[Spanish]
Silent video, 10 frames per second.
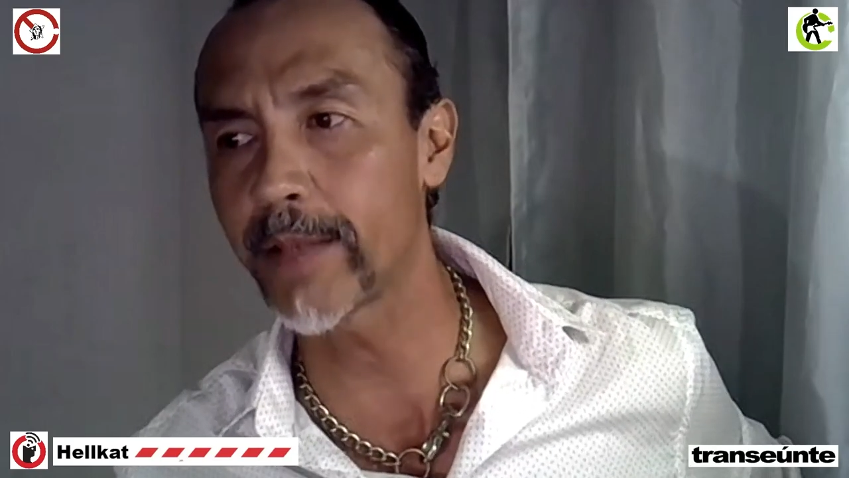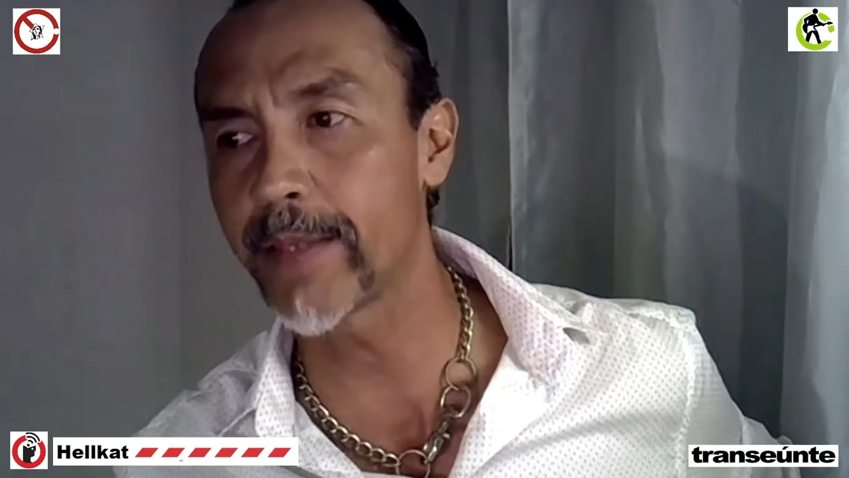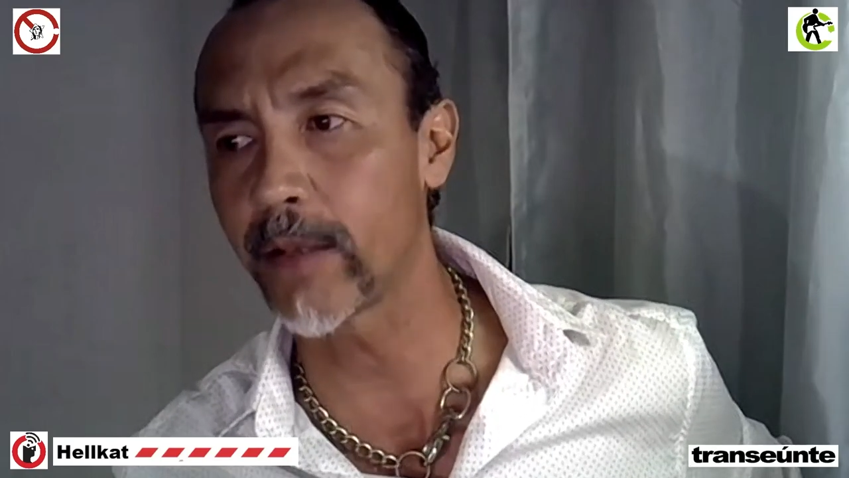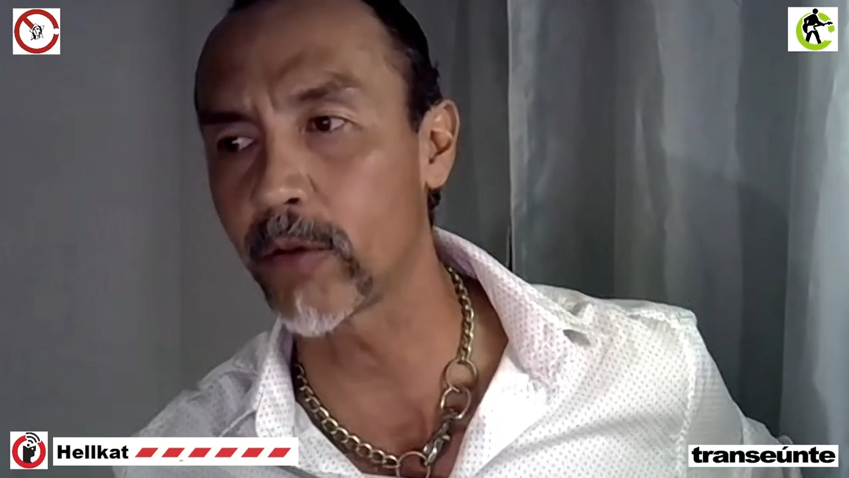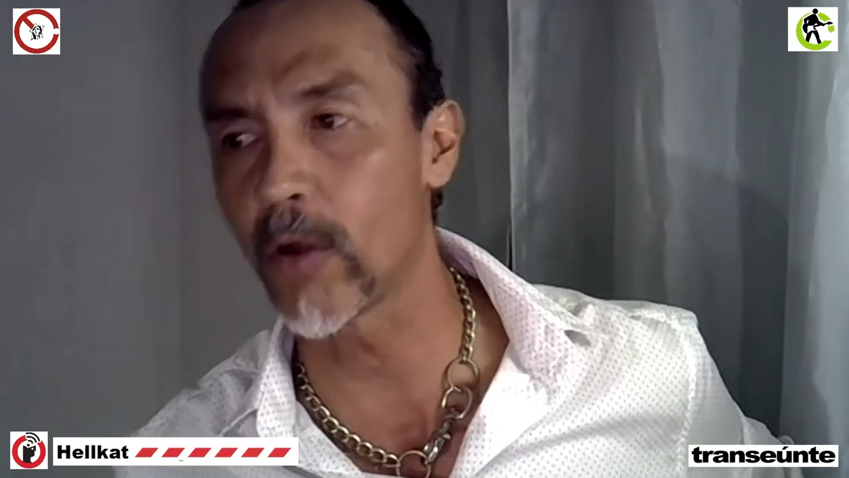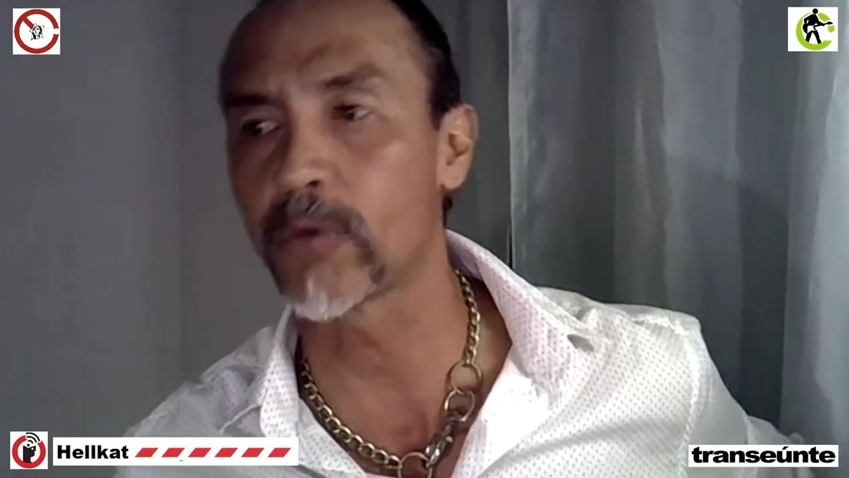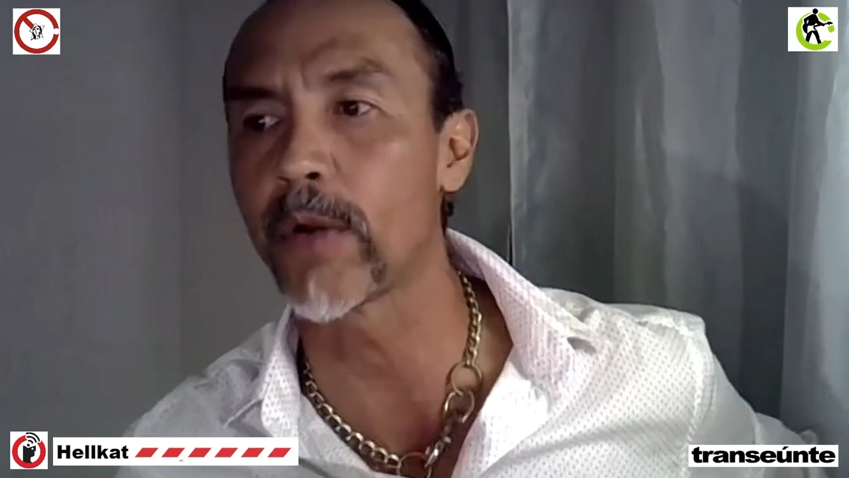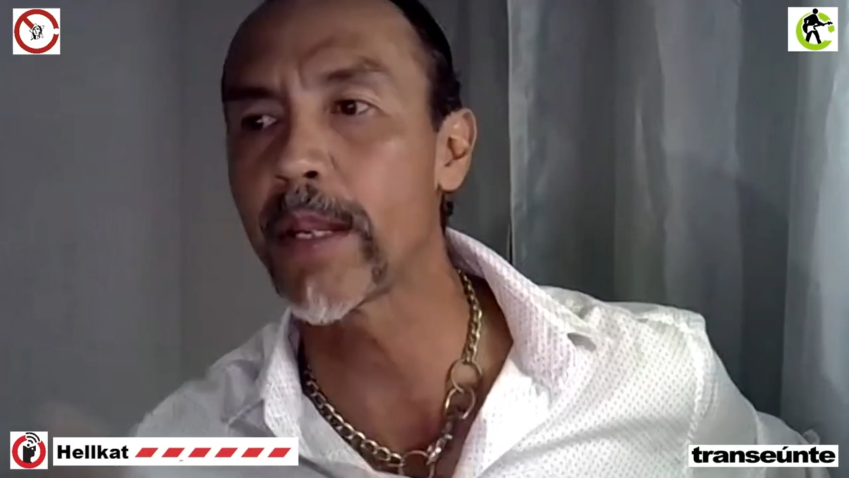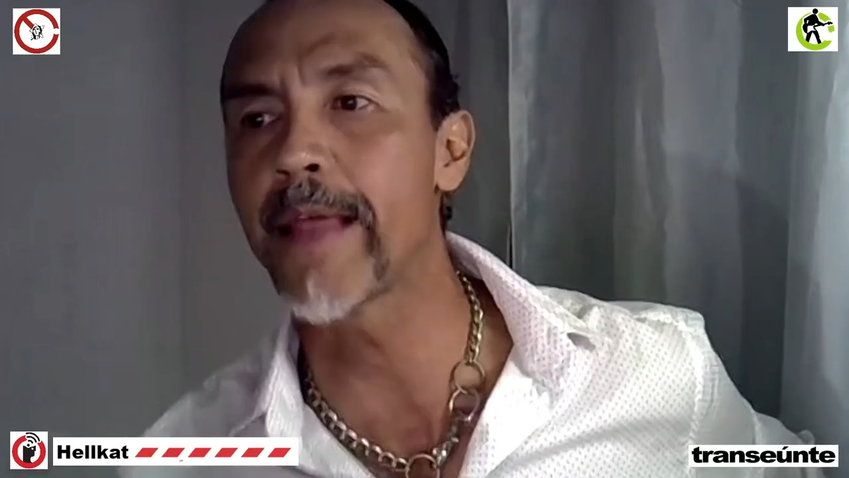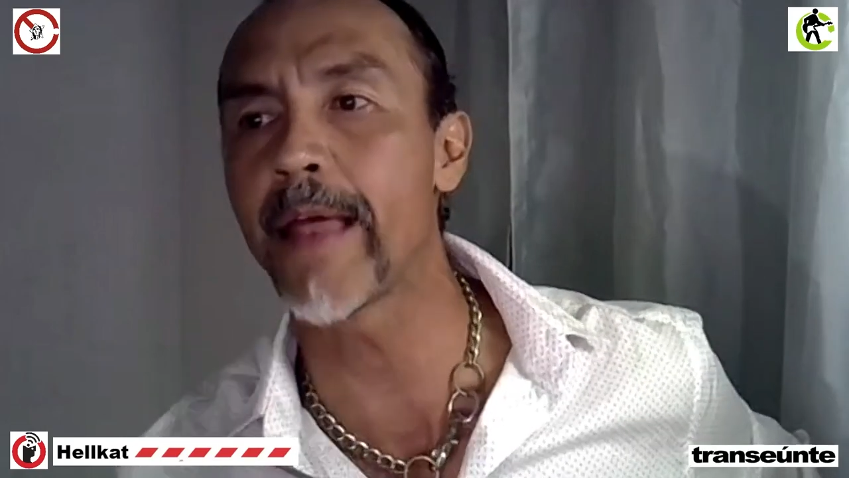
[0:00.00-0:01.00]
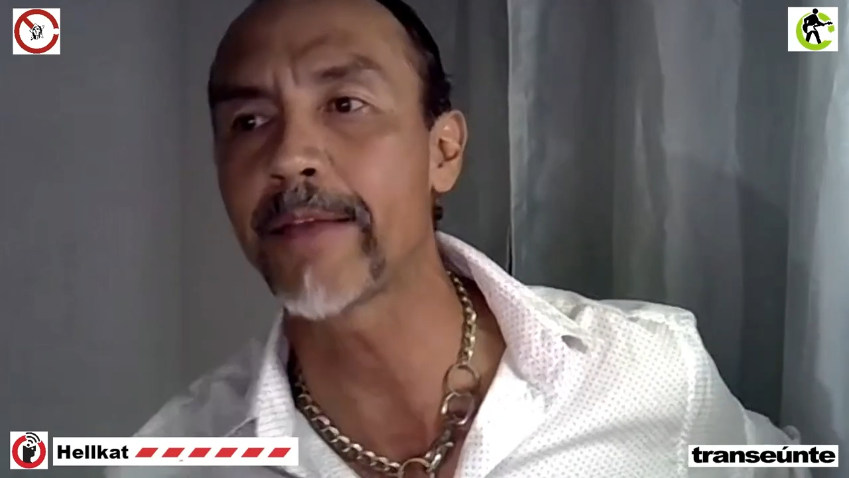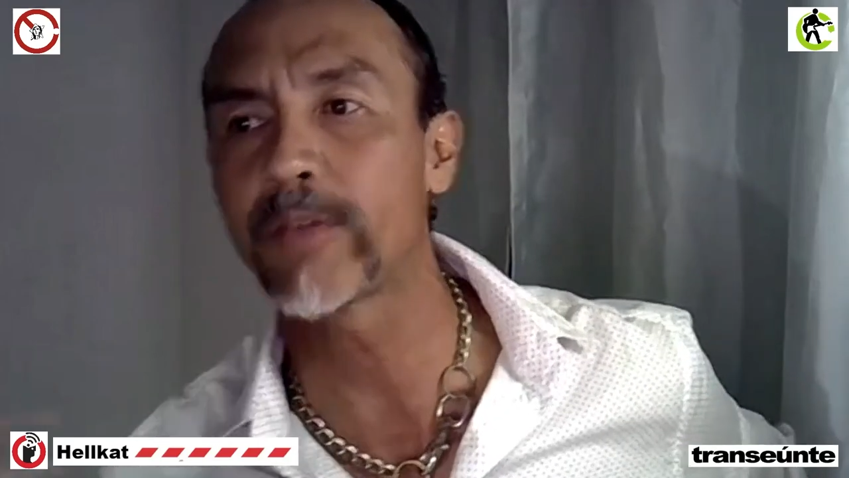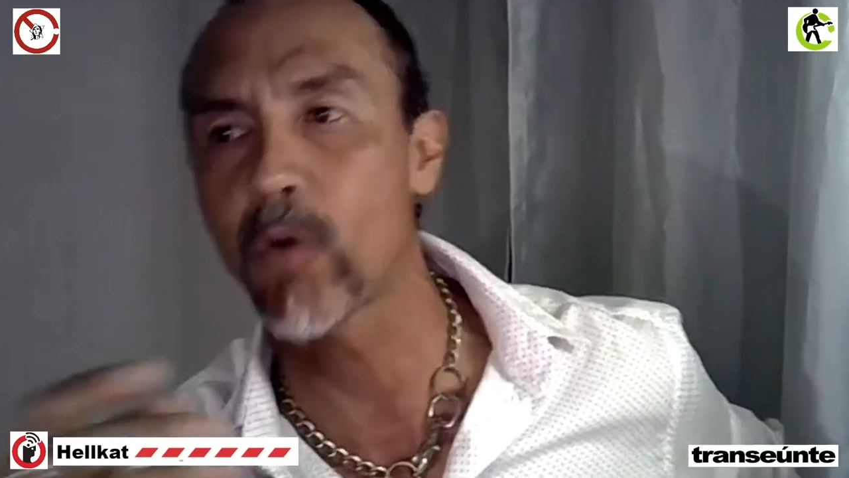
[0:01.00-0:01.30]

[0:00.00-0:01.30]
tanto autoridades